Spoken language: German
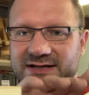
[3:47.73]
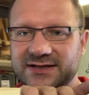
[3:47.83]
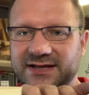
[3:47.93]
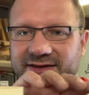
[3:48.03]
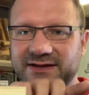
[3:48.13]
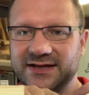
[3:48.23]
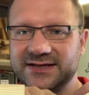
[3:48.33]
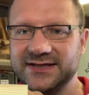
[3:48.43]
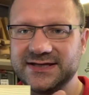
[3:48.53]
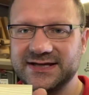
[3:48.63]
Dann
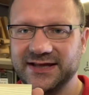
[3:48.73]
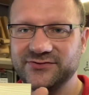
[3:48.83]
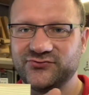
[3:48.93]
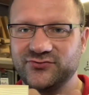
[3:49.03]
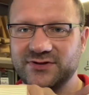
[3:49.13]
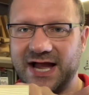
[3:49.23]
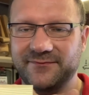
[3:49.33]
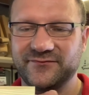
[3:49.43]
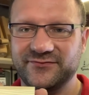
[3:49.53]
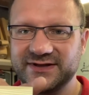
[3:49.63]
hier die Kanten schön
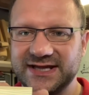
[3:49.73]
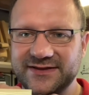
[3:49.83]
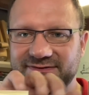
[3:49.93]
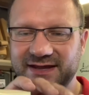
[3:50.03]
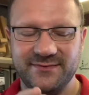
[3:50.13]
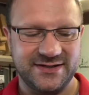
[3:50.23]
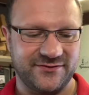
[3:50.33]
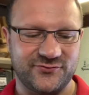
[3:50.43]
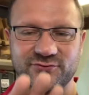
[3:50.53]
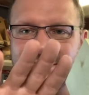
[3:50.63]
abfräsen, damit das
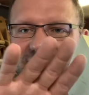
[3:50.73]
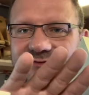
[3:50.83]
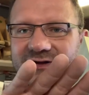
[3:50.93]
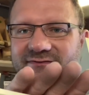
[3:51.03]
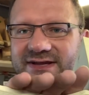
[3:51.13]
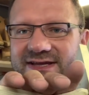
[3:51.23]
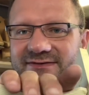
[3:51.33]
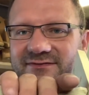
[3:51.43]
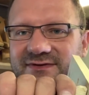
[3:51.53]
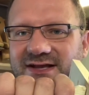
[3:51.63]
rund ist, weil wenn ich
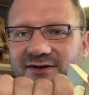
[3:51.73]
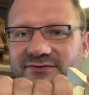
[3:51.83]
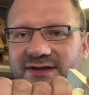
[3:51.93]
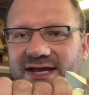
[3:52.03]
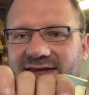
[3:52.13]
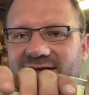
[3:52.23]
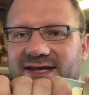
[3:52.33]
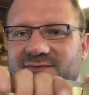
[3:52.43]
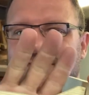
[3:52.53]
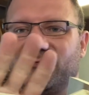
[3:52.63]
sie wieder
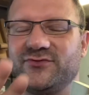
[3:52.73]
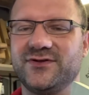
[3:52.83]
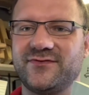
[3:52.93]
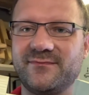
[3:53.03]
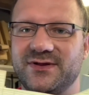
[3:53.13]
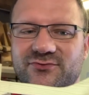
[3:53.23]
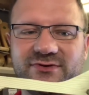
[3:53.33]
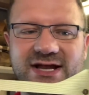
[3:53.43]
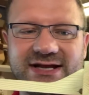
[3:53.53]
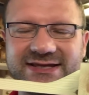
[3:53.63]
auseinandernehme, wofür die Verbindung
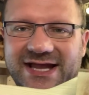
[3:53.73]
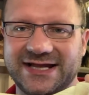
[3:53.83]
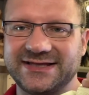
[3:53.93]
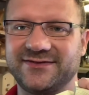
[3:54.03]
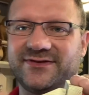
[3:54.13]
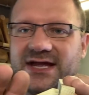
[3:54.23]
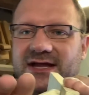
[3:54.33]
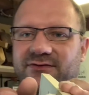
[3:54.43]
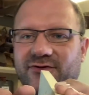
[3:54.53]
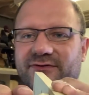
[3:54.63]
ja gedacht ist,
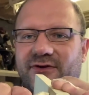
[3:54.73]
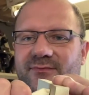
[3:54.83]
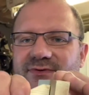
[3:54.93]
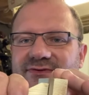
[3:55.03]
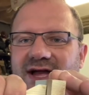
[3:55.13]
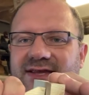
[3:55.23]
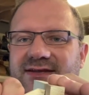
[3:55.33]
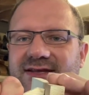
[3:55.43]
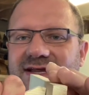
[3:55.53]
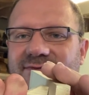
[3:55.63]
soll es auch ein bisschen
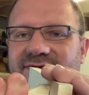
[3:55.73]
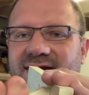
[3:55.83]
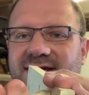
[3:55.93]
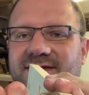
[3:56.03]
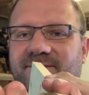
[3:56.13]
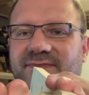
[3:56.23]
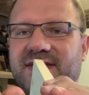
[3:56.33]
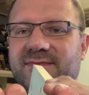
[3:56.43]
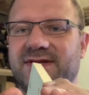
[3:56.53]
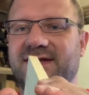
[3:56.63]
angenehm sein,
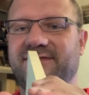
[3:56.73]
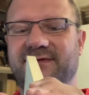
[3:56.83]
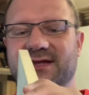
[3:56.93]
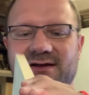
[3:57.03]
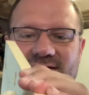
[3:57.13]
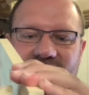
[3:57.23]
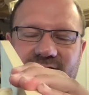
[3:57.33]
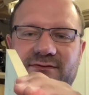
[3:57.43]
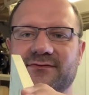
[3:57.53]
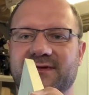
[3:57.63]
damit ich es wieder
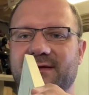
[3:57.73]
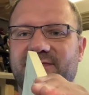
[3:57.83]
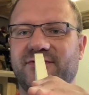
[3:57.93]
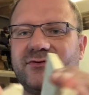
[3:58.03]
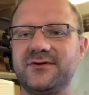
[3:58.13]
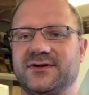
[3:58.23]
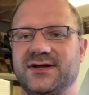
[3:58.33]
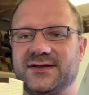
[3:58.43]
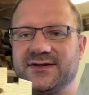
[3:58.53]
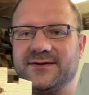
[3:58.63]
zusammendrücken
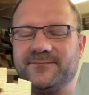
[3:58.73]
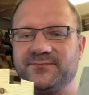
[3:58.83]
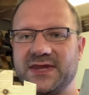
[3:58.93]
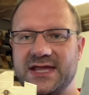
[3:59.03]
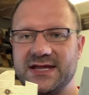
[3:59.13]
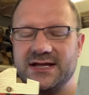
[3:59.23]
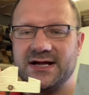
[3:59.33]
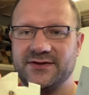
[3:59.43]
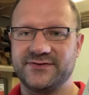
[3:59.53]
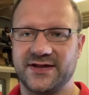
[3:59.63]
kann. Ja?
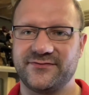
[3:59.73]
Also das